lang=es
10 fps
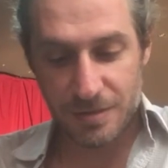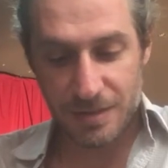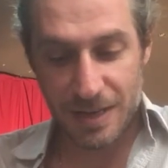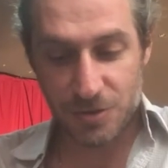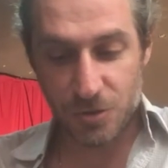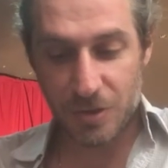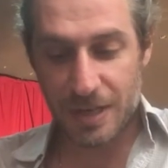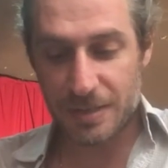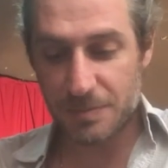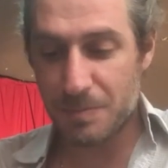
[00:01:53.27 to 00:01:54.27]
Las
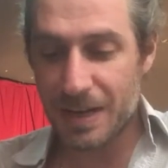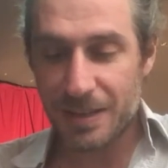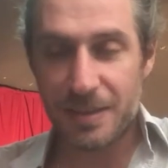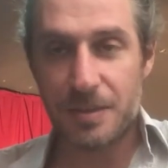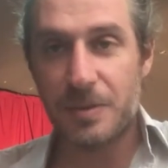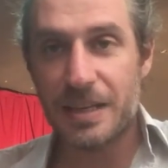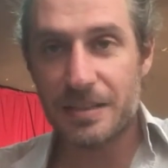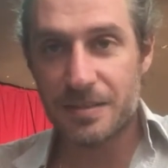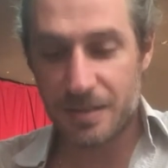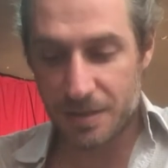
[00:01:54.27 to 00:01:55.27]
hojas más
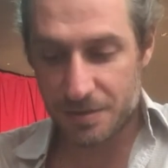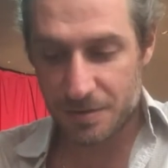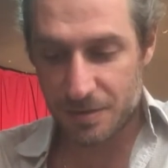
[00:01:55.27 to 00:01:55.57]
diversas